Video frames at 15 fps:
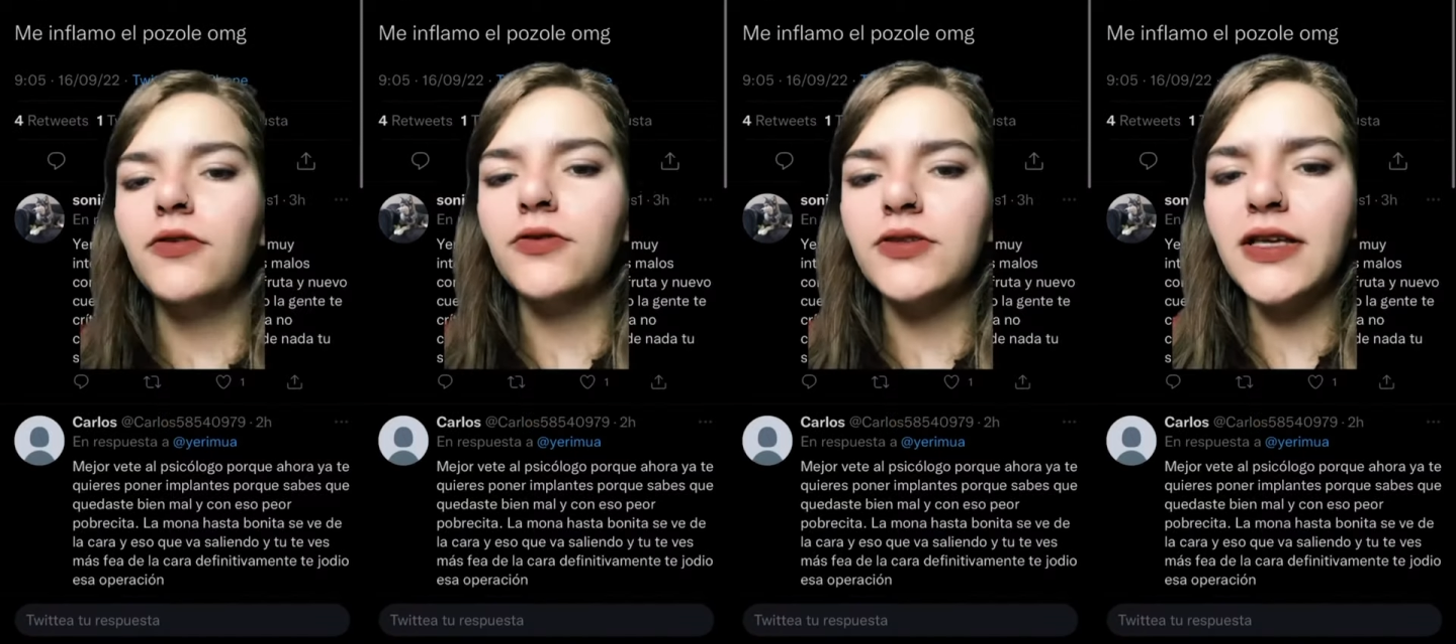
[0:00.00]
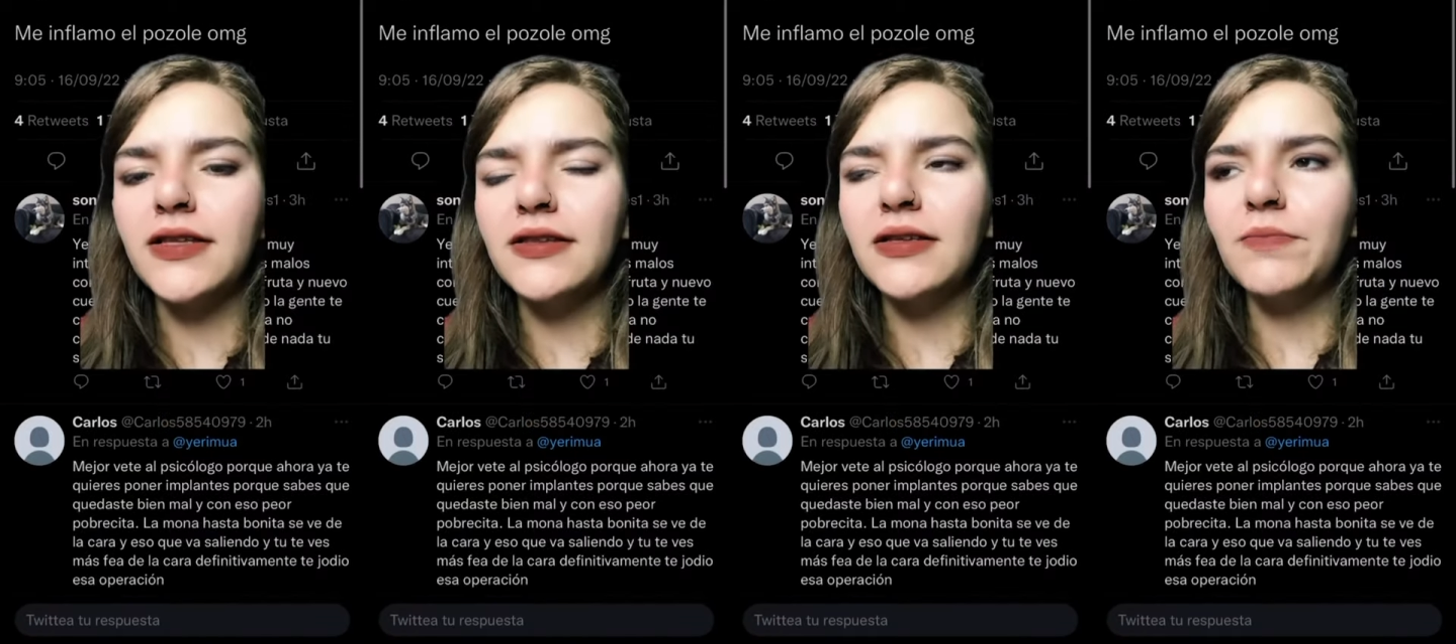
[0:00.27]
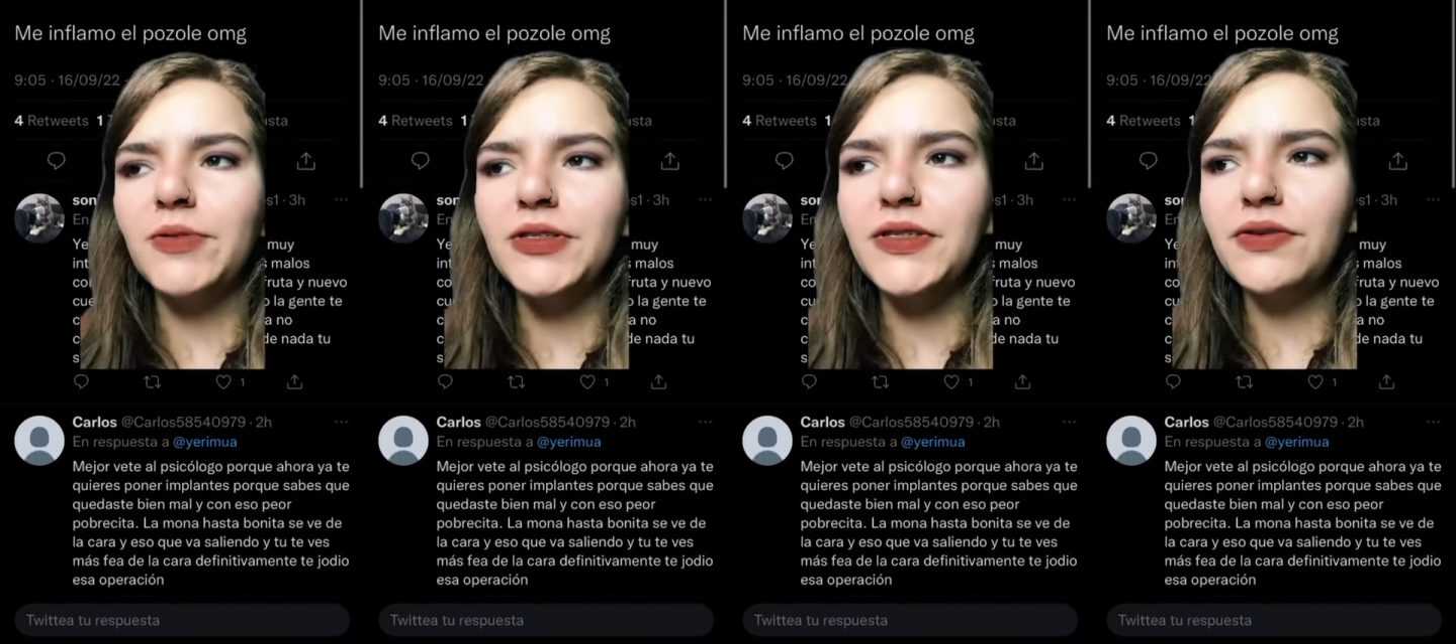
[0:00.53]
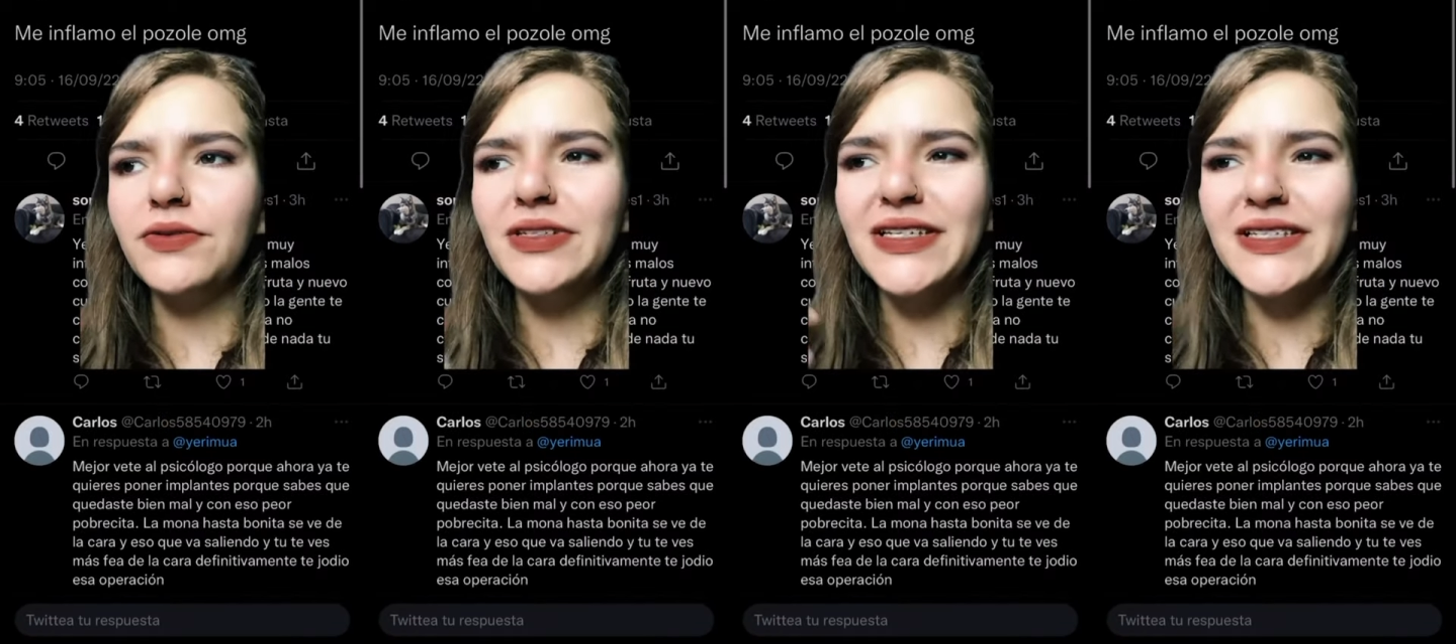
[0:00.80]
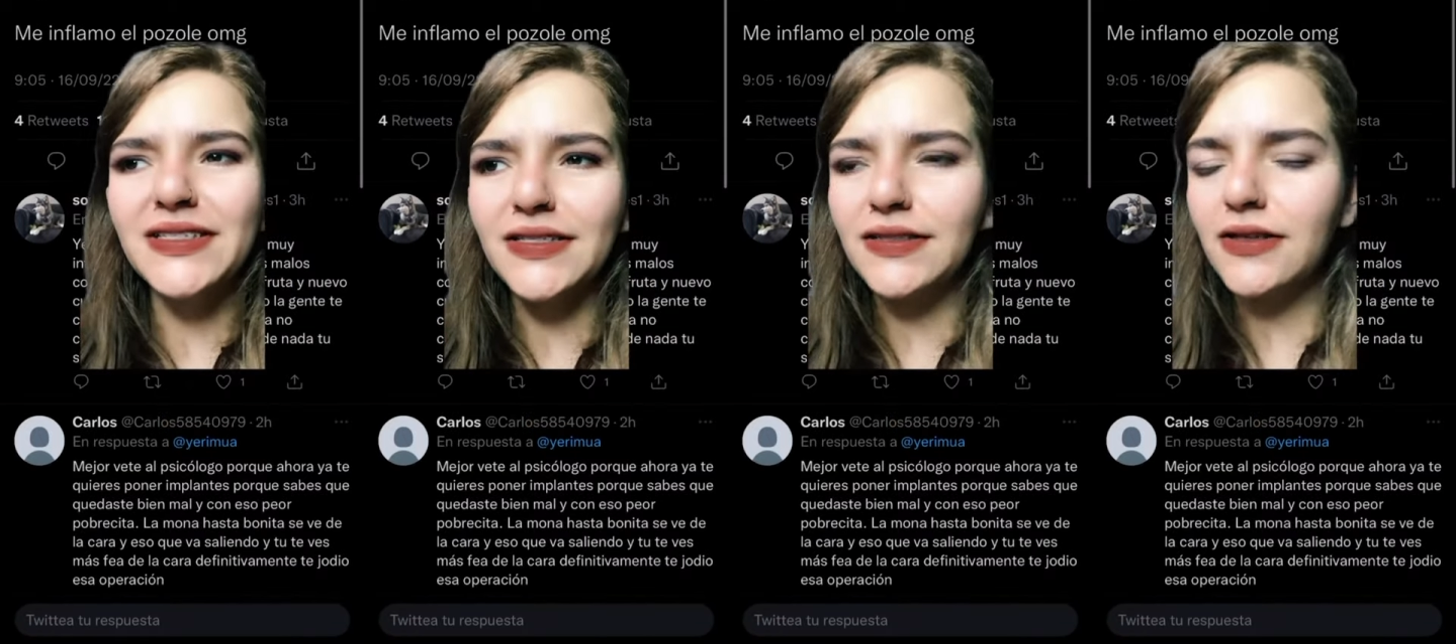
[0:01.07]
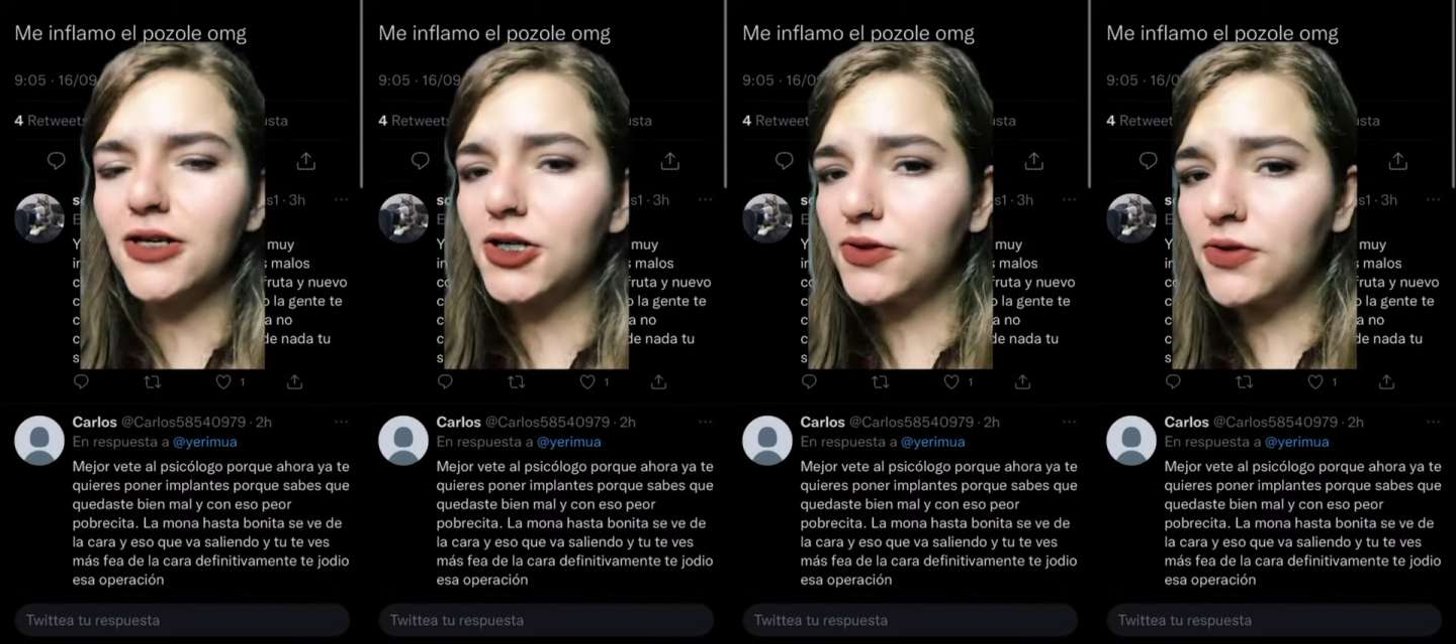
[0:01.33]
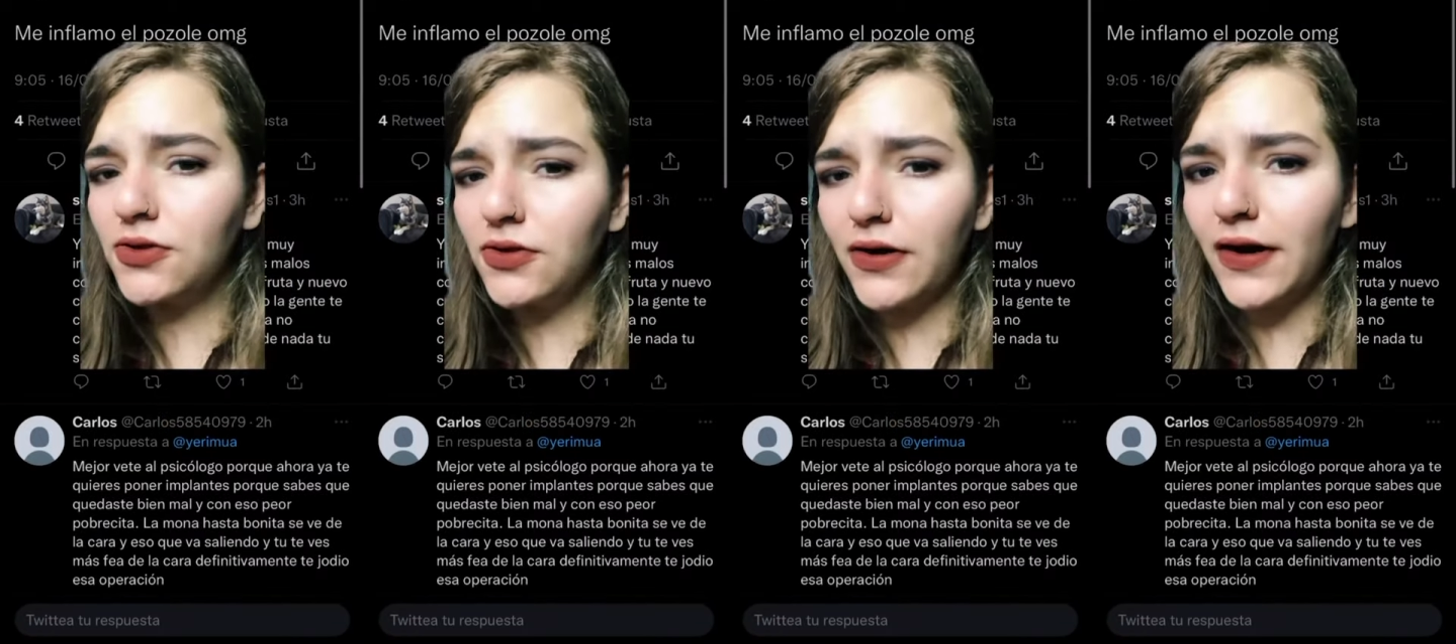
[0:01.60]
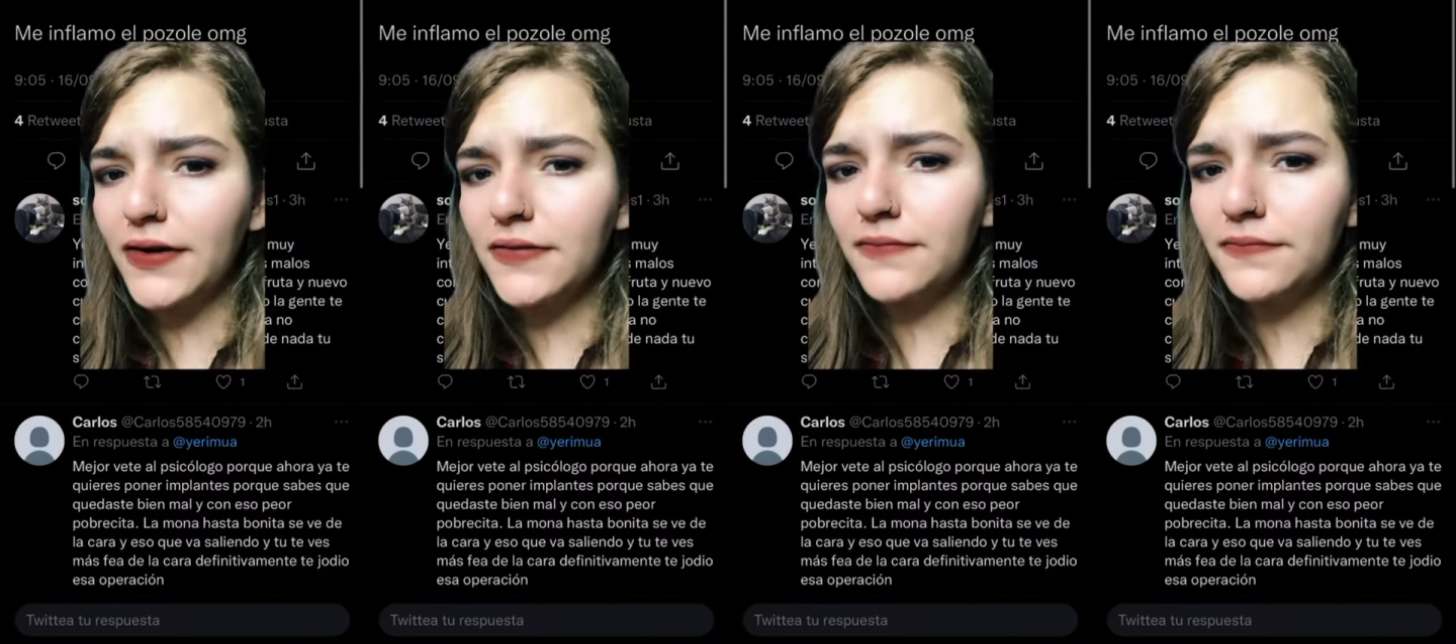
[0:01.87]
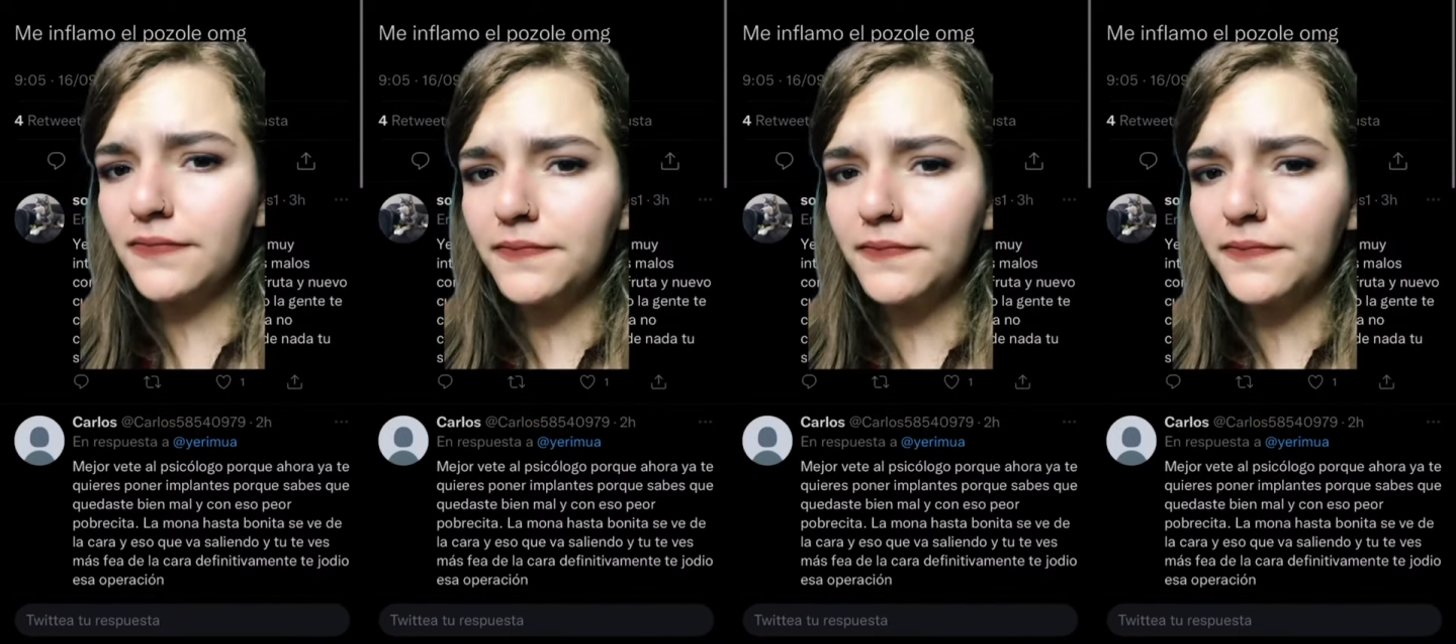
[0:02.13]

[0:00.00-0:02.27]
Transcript: o sea, demasiado innecesario, ¿no lo creen?